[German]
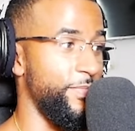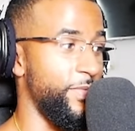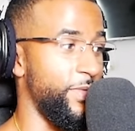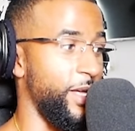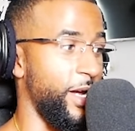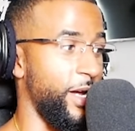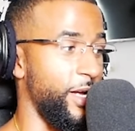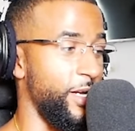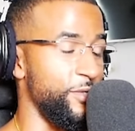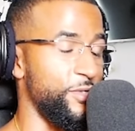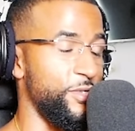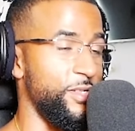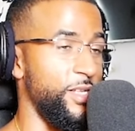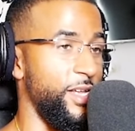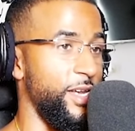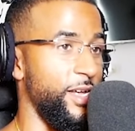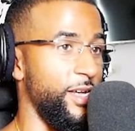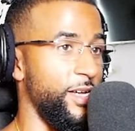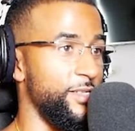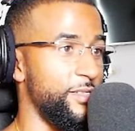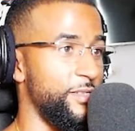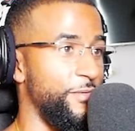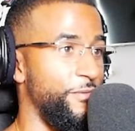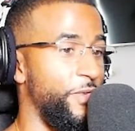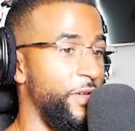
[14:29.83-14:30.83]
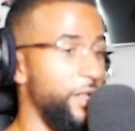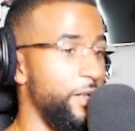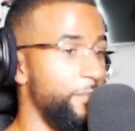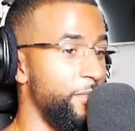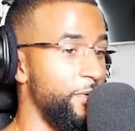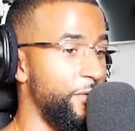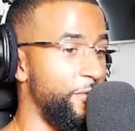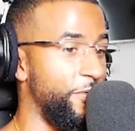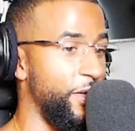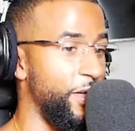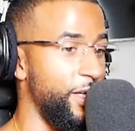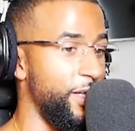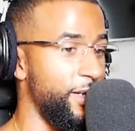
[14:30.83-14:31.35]
da kannst du deine ganze Welt
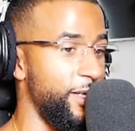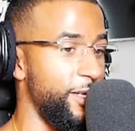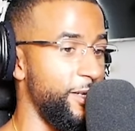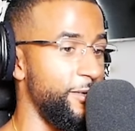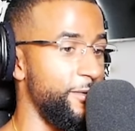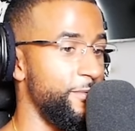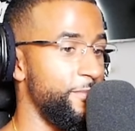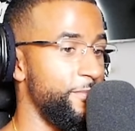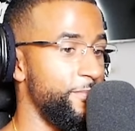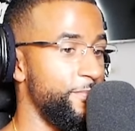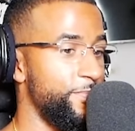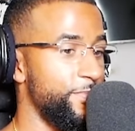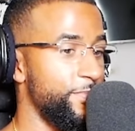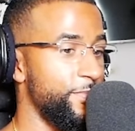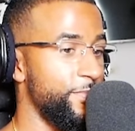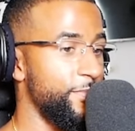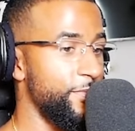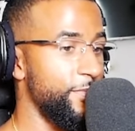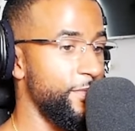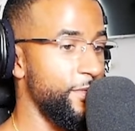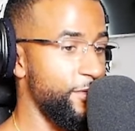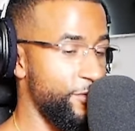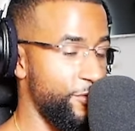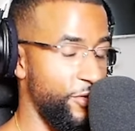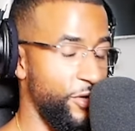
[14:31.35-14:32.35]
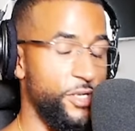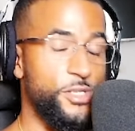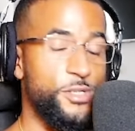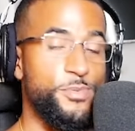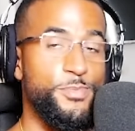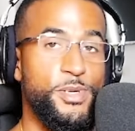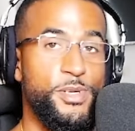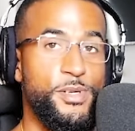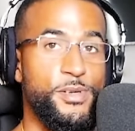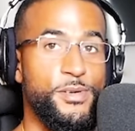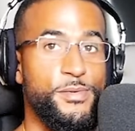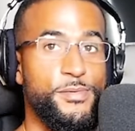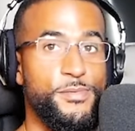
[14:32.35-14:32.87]
mit verändern. Trust
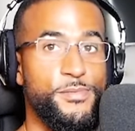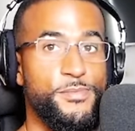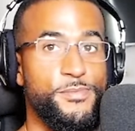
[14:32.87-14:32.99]
me.